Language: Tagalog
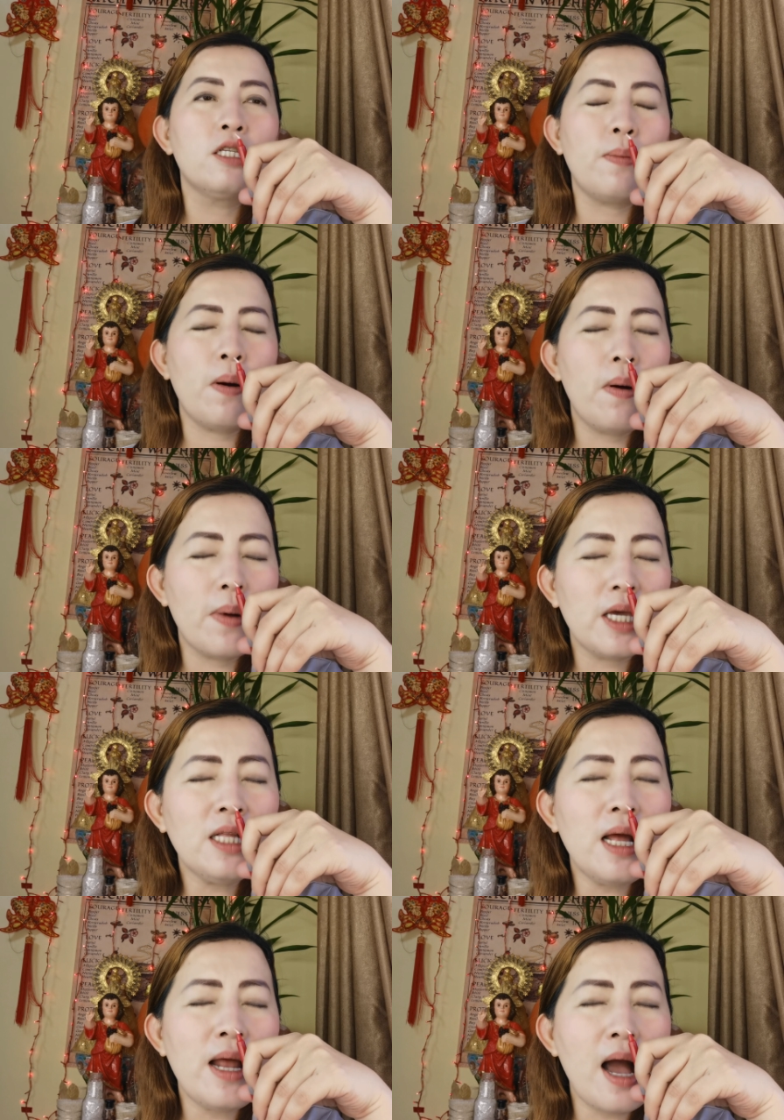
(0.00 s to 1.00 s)
sa
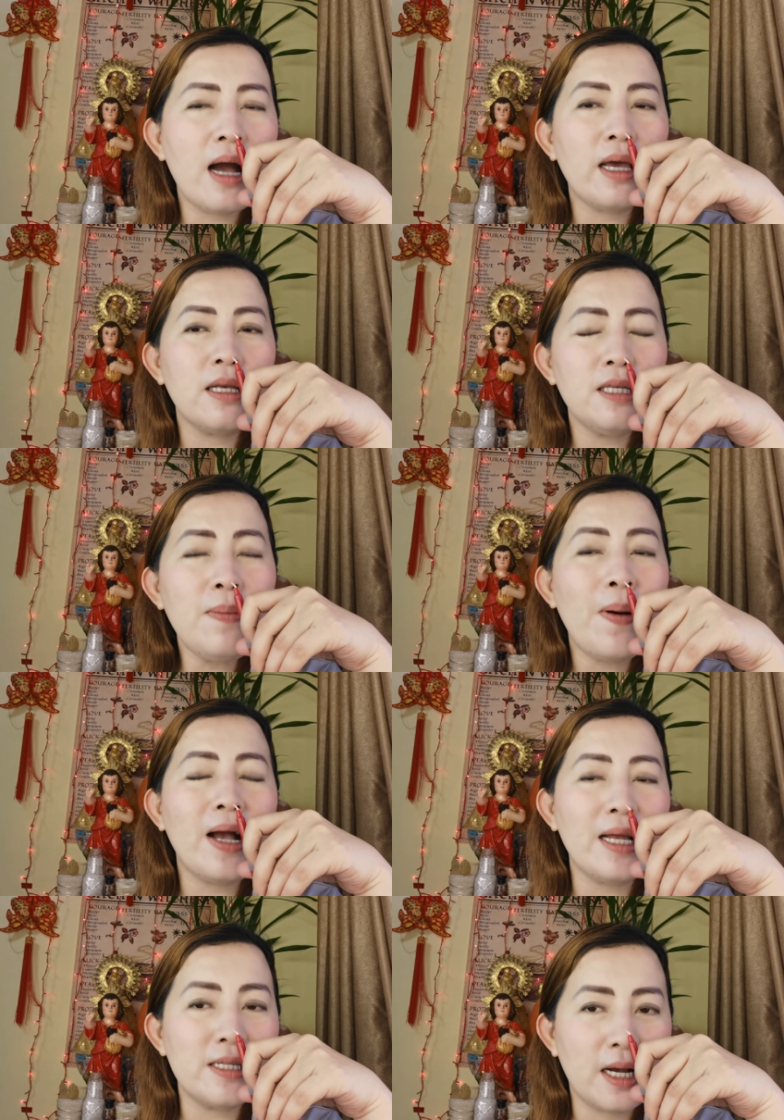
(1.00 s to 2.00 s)
pamamagitan ng aking
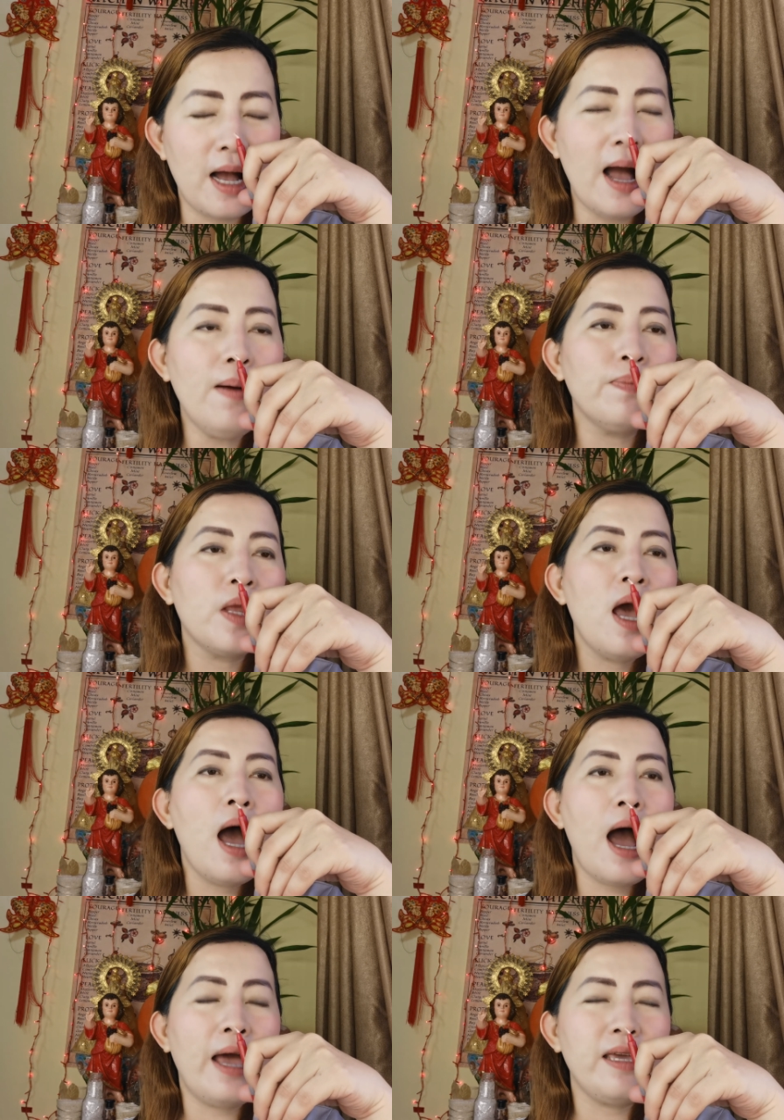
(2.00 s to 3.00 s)
sipag at tiyaga,
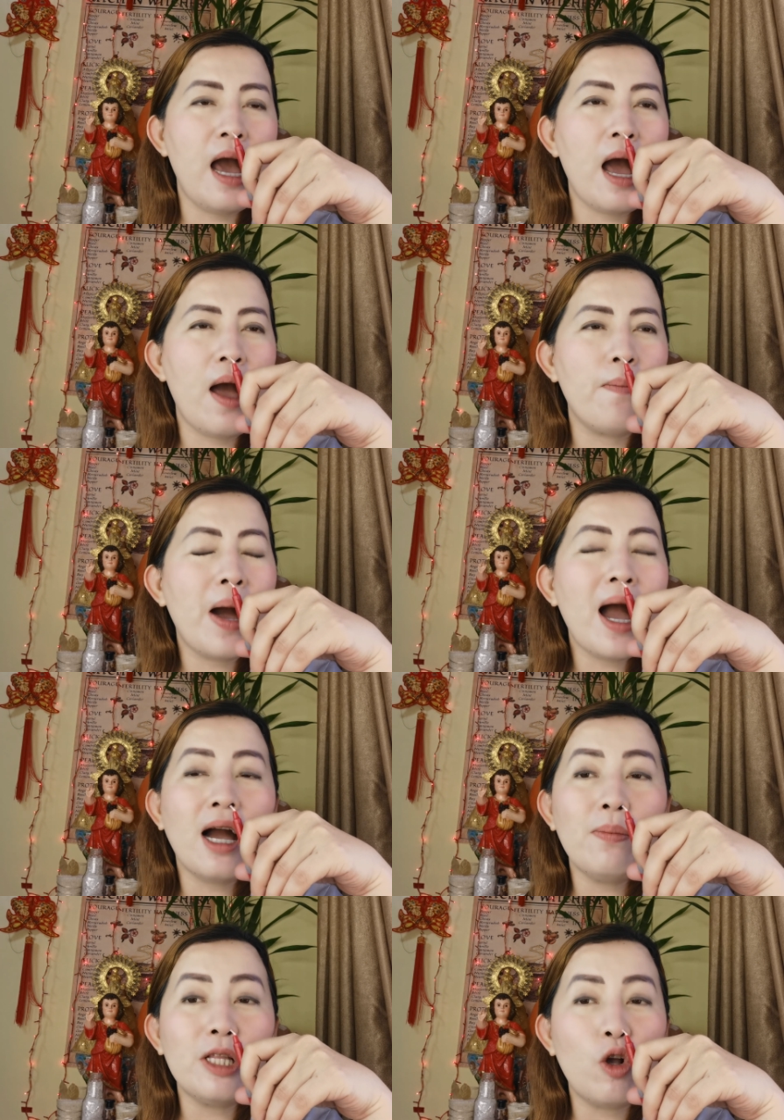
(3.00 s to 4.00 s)
ay uh,
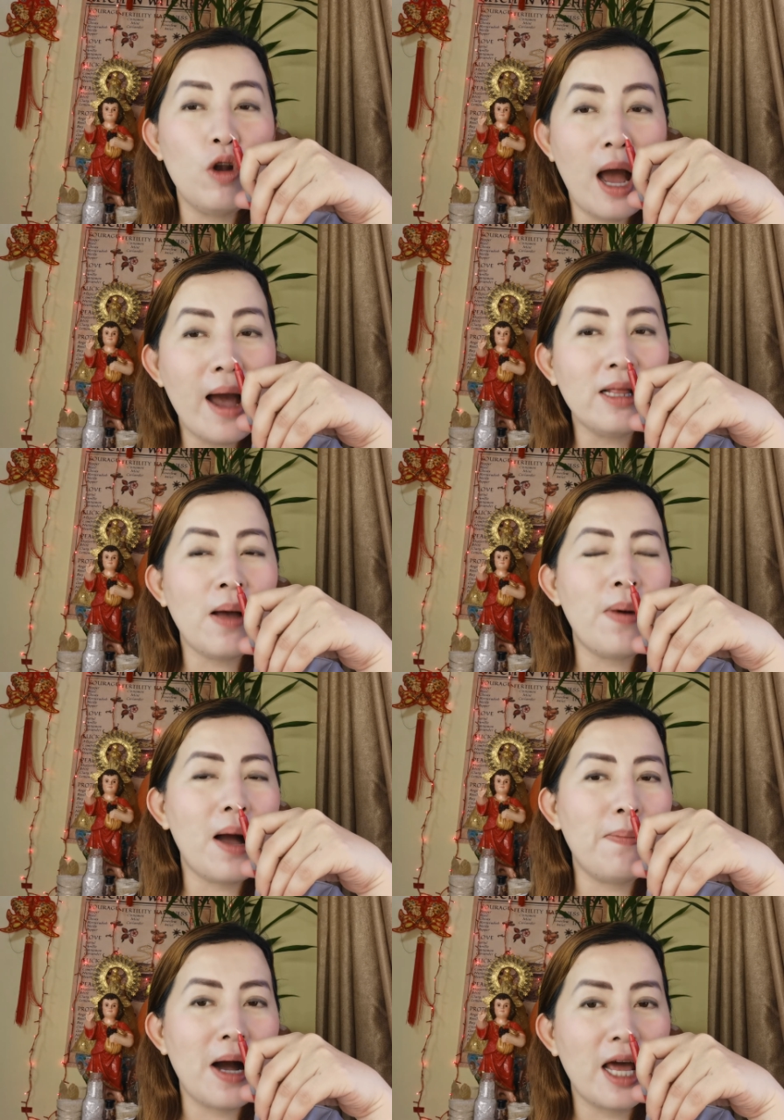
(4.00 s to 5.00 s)
makakamit ko lahat ang
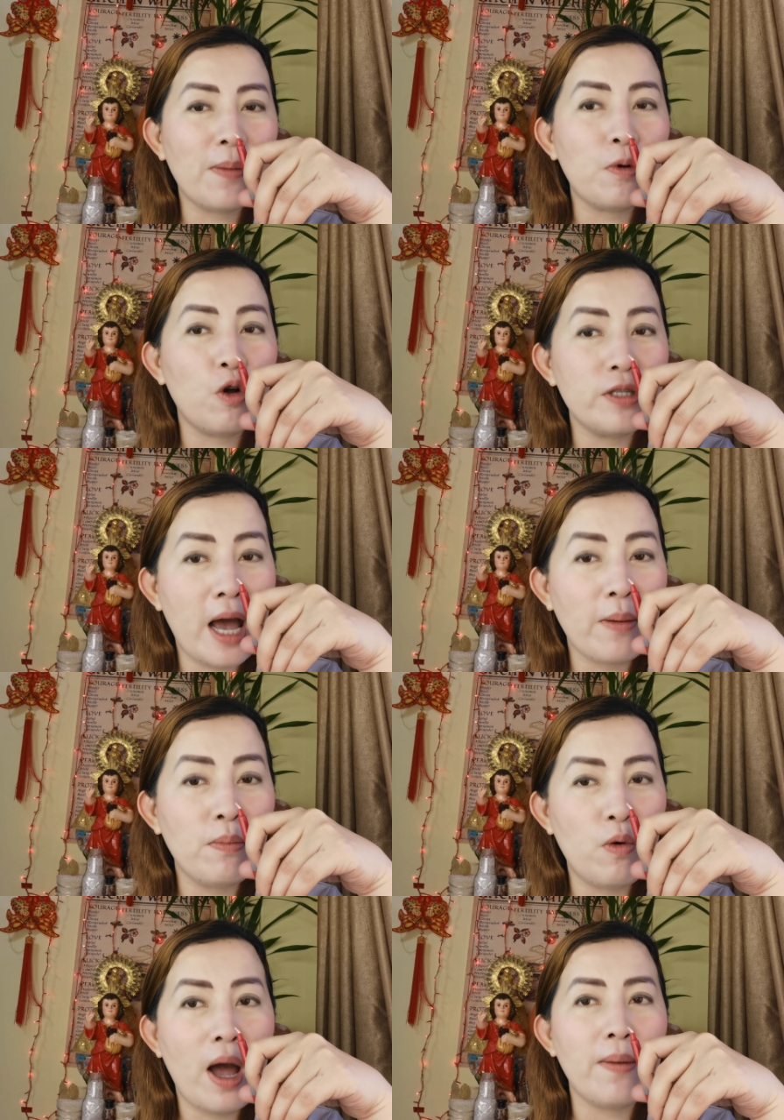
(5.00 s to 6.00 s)
mga pangarap ko sa aking
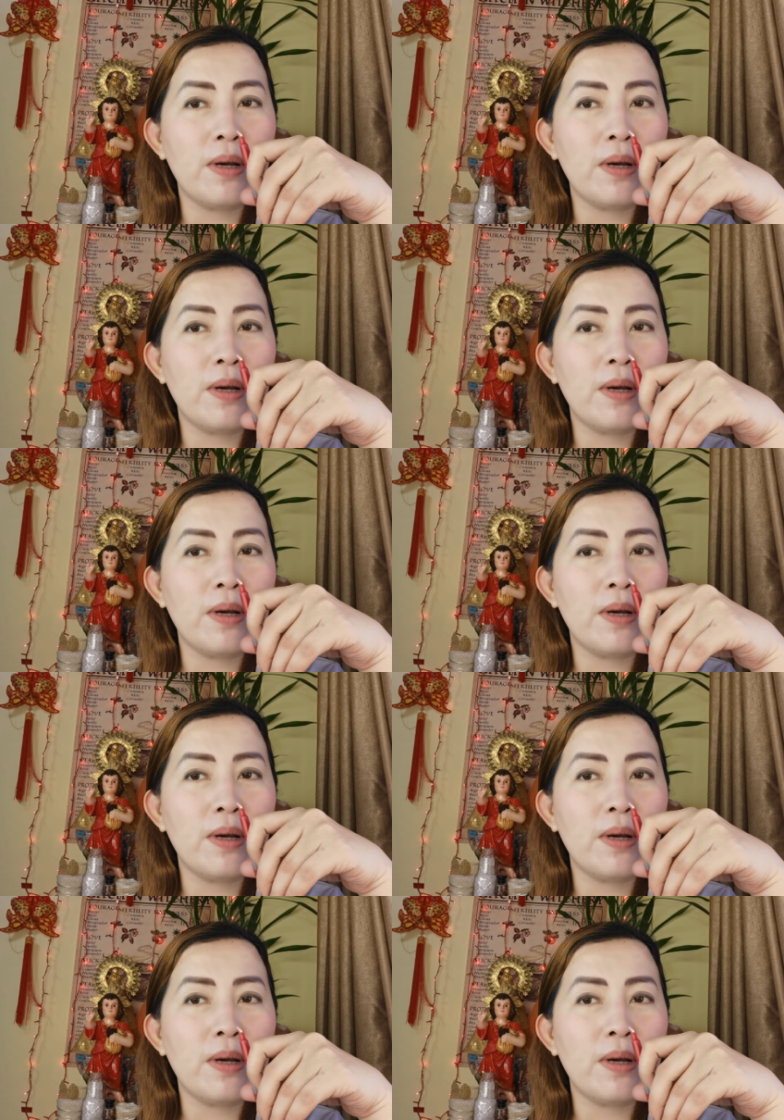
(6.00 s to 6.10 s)
buhay.